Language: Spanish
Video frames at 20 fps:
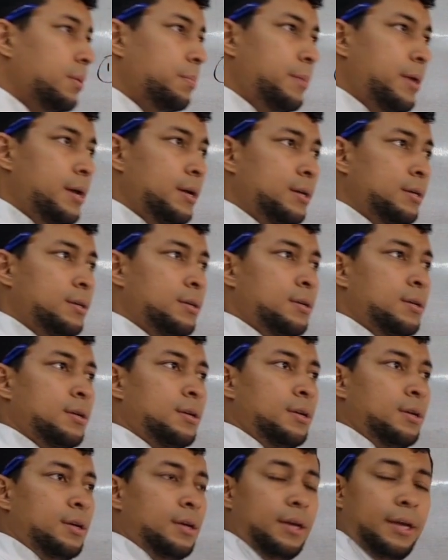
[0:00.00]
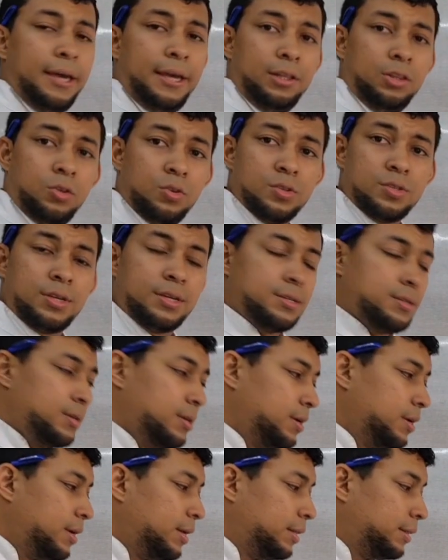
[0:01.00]
Bien,
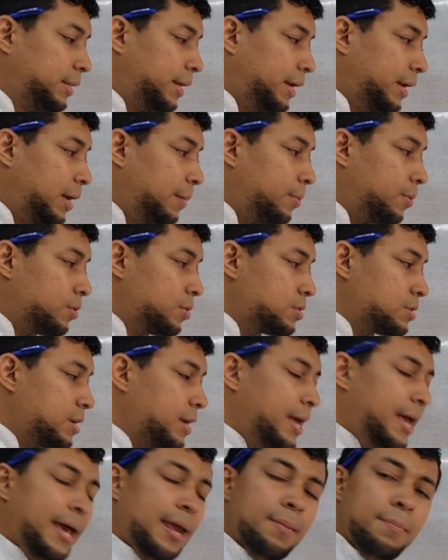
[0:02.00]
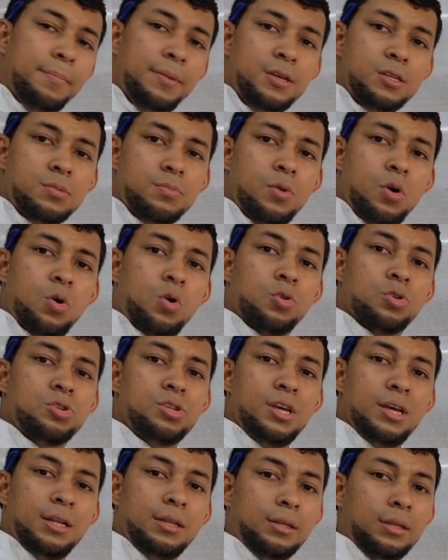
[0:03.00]
entonces tenemos el mismo
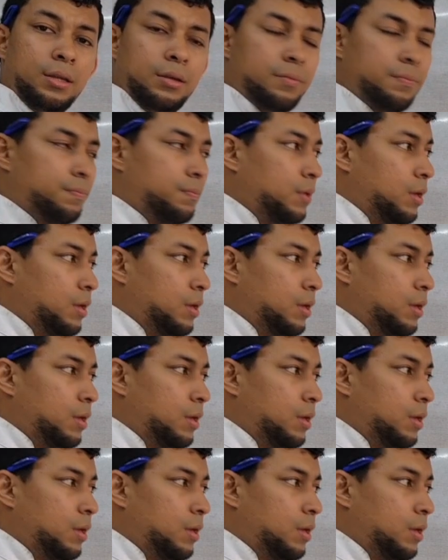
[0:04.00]
cociente.